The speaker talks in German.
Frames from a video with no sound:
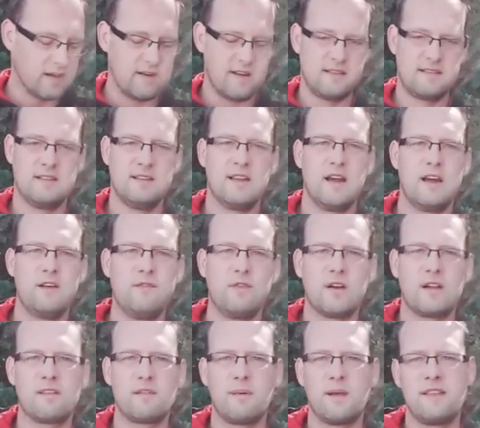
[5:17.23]
Das sind
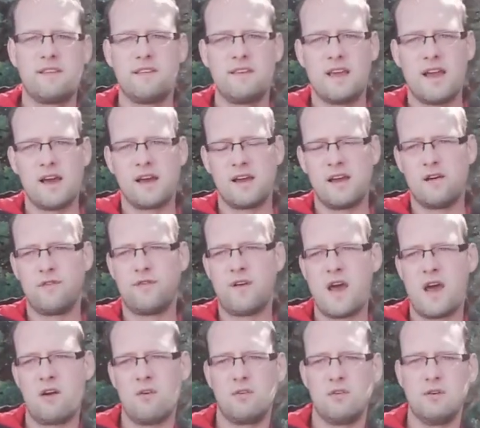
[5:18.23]
einfach 20 Jahre
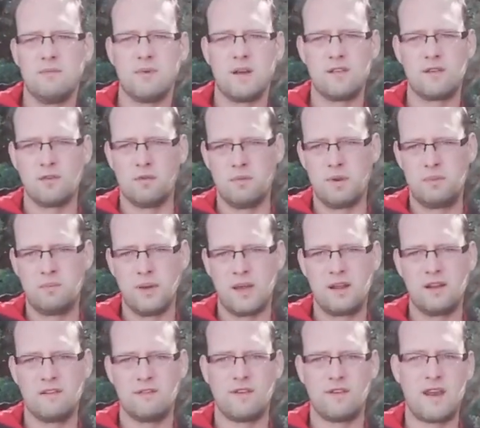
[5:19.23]
Erfahrung, die man so
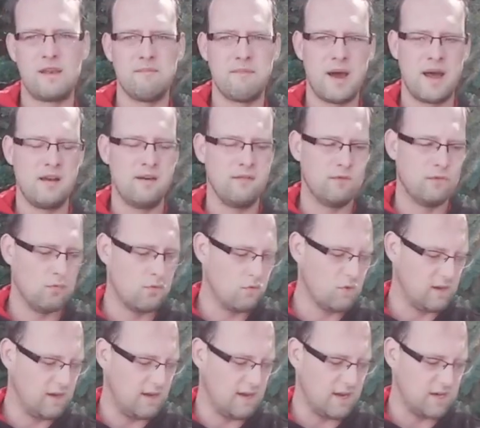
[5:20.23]
mitbringt, wann man
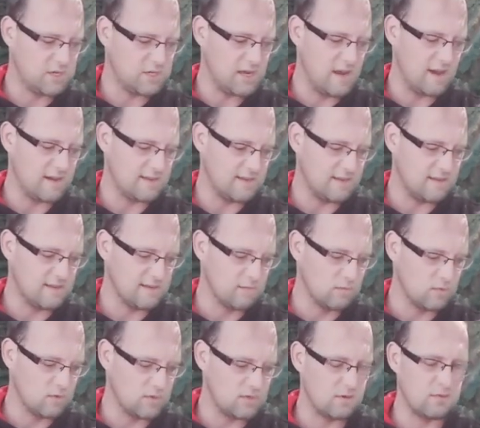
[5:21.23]
wo den Anschlag
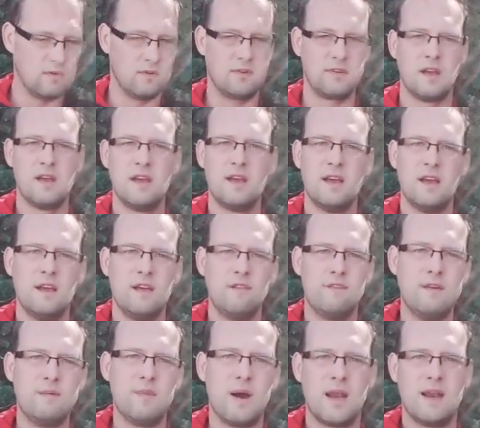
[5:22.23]
setzen muss und
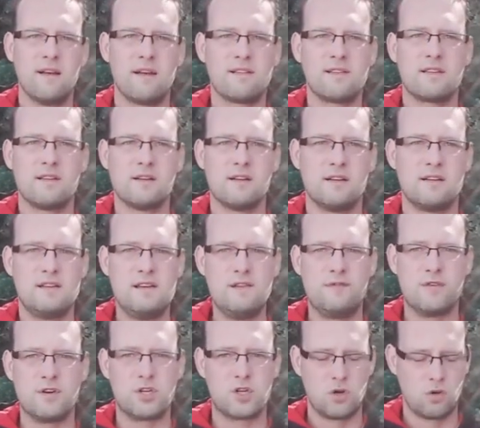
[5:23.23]
wie man das äh,
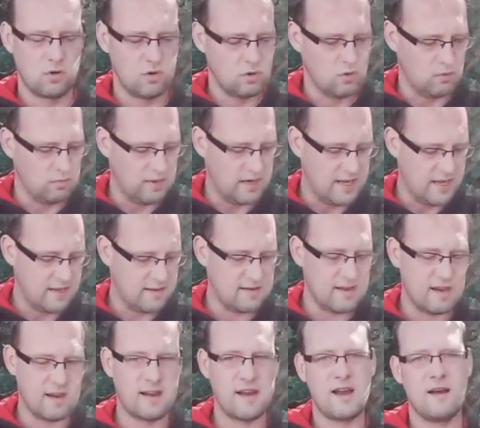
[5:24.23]
tiefe Schlucken umgeht.
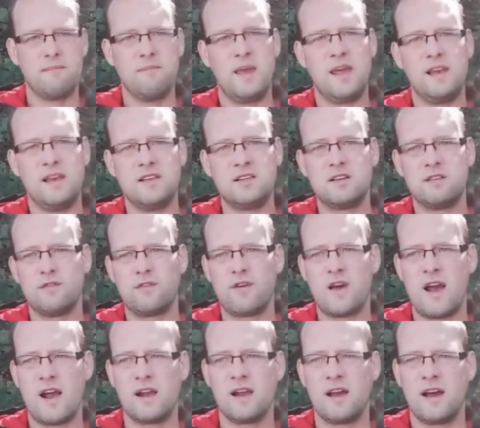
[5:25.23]
Da kamen etliche
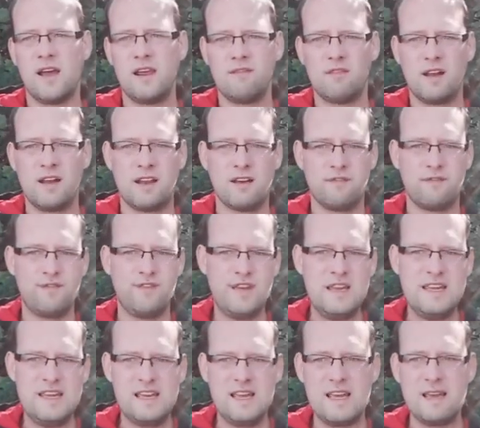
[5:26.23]
Fragen rein, weil da
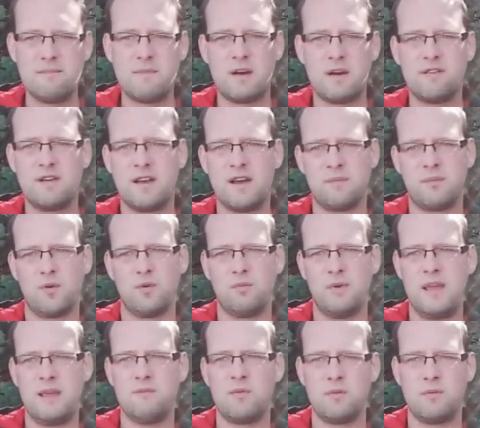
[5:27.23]
viele immer wieder
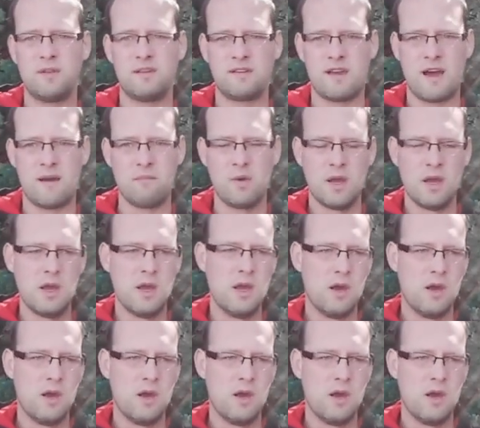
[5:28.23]
Probleme mit haben.